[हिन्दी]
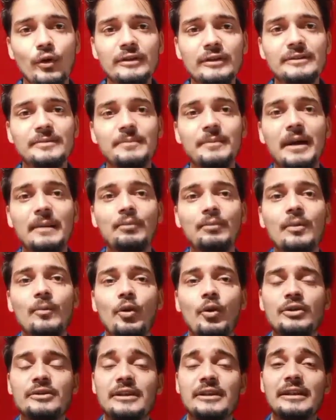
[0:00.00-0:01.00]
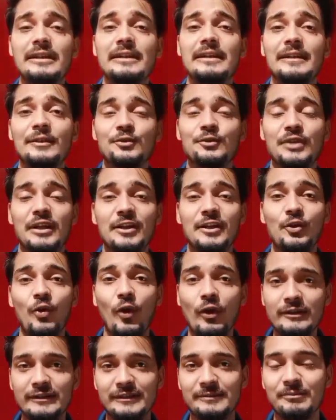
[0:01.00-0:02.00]
कॉइन्स में आपको बहुत सारे ढेर सारे
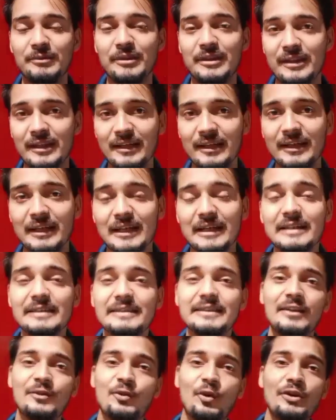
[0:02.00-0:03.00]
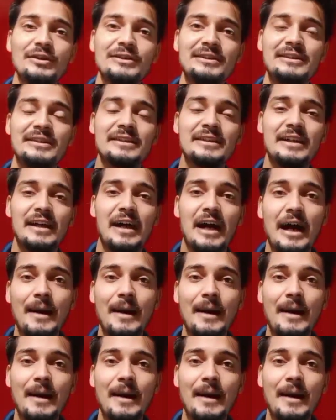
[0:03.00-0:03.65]
कॉइन्स मिलते हैं ये कॉइन्स